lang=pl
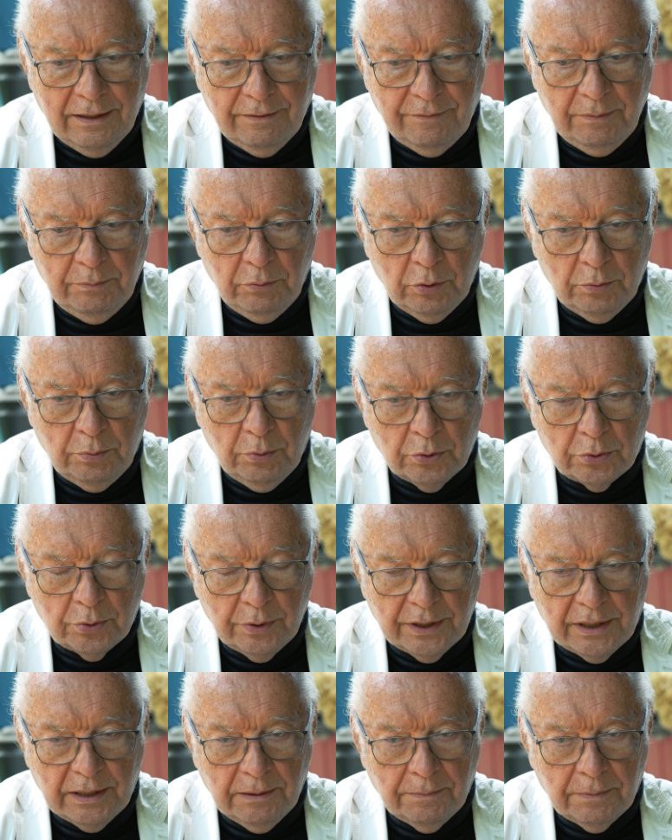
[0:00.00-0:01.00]
Wybór był
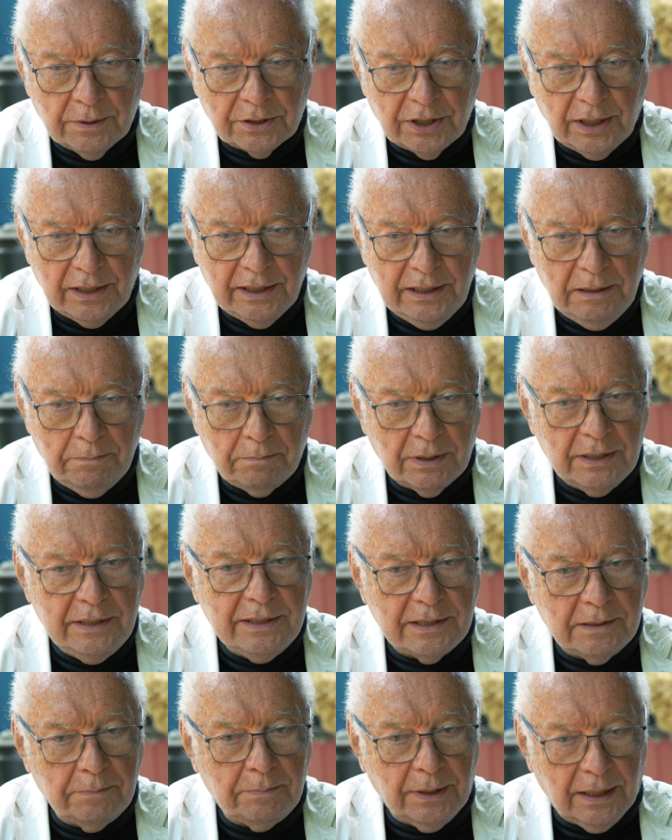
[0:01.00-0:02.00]
człowiekiem szalenie
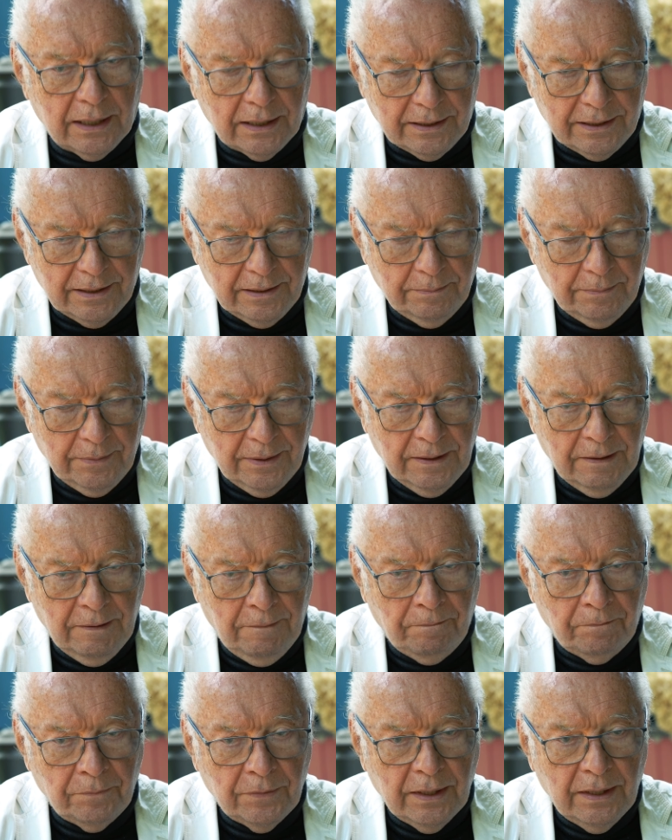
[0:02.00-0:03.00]
pryncypialnym,
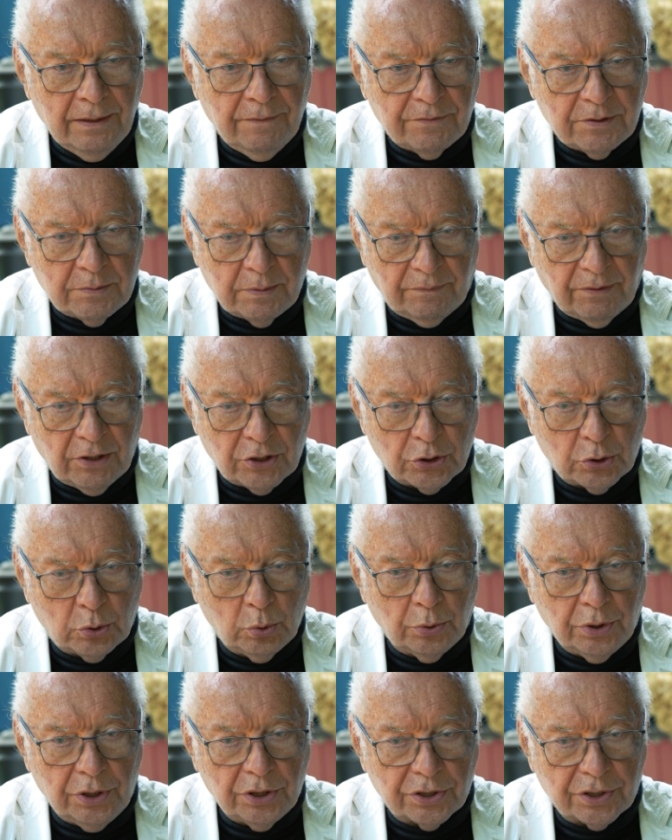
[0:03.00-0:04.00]
w sprawach
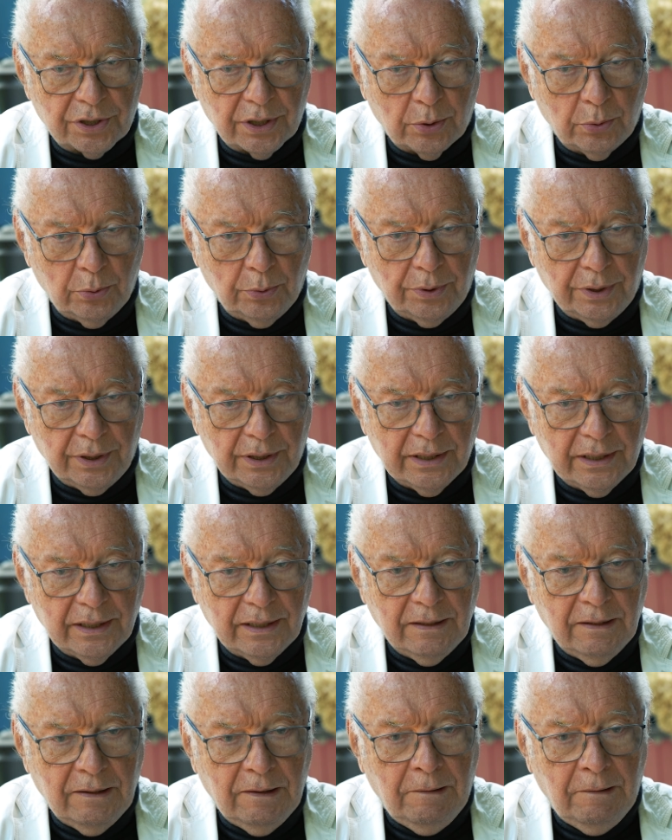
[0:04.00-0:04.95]
sztuki szczególnie.